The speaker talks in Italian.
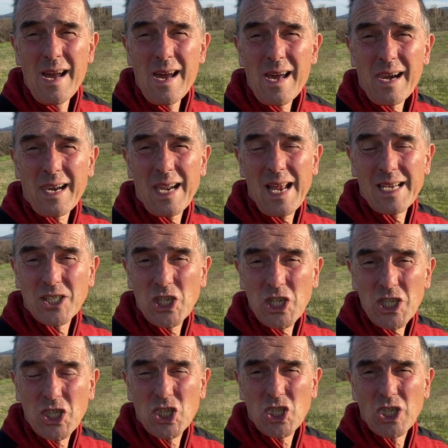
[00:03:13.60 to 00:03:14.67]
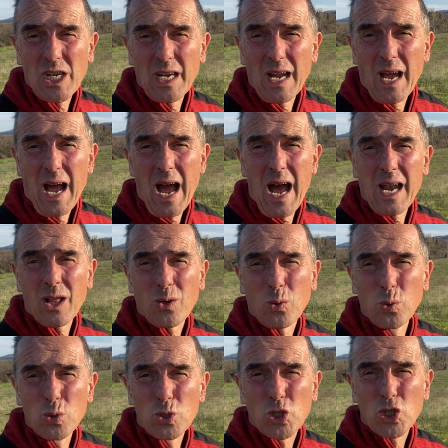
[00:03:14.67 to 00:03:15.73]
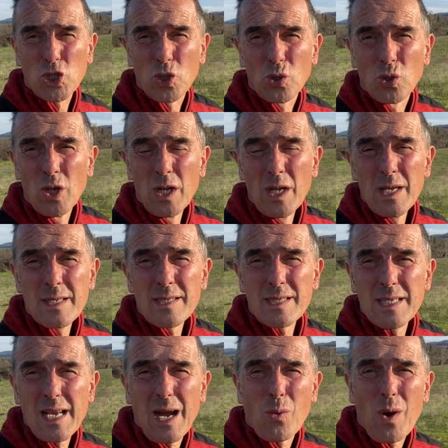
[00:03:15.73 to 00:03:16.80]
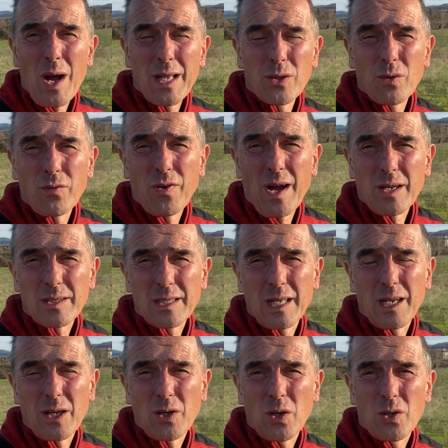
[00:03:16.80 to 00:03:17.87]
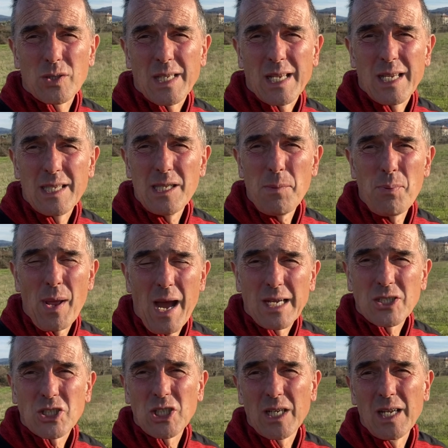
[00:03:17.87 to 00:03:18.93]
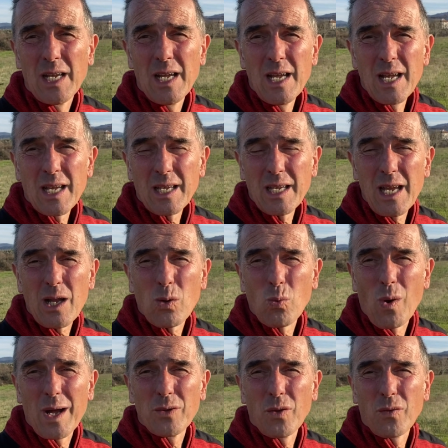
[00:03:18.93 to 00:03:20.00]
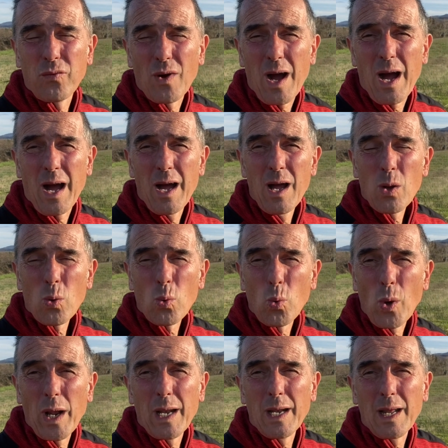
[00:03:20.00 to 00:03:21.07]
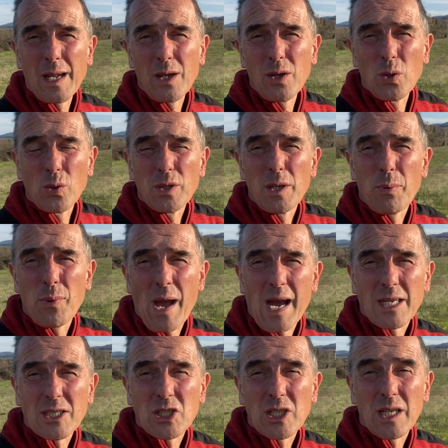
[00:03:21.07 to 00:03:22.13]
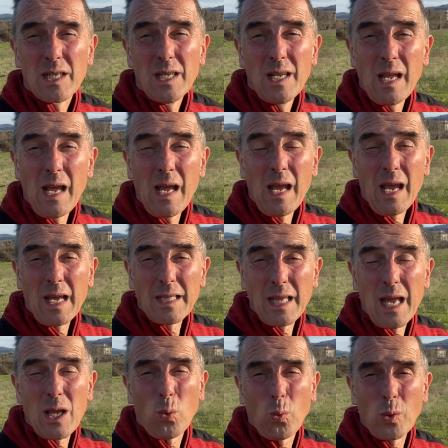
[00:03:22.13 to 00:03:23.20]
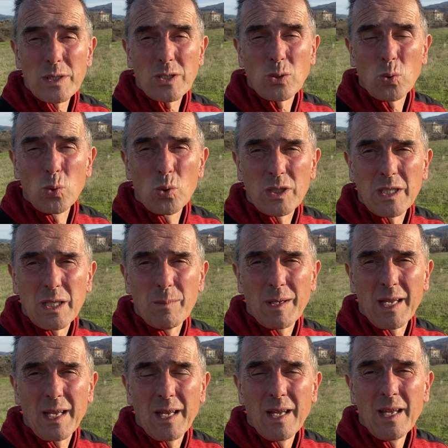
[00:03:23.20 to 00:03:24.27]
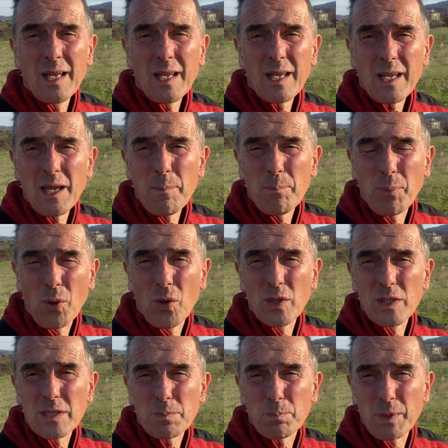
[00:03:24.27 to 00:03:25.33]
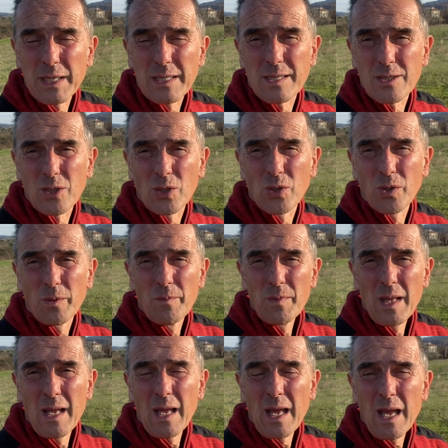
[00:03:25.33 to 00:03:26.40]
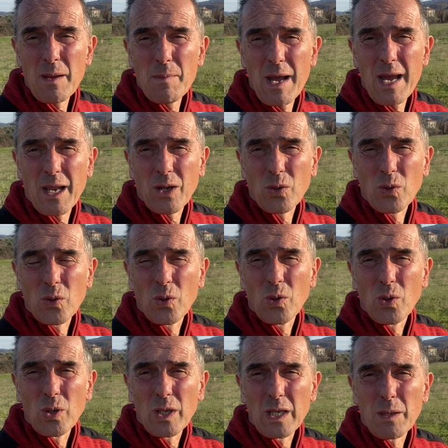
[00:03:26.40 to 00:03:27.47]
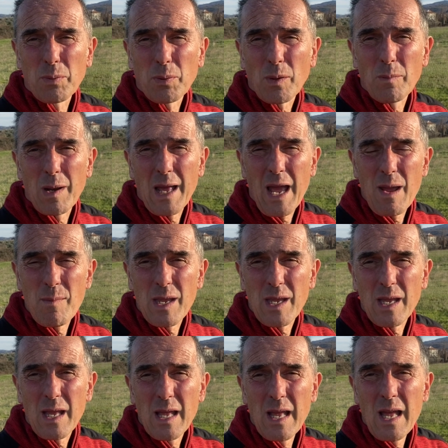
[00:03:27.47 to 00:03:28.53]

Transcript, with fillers: reagisce al cucciolo sia quando fa delle cose che gli piace che quando fa quelle che non gli piace ed è in quest'ultime che poi spesso emergono i problemi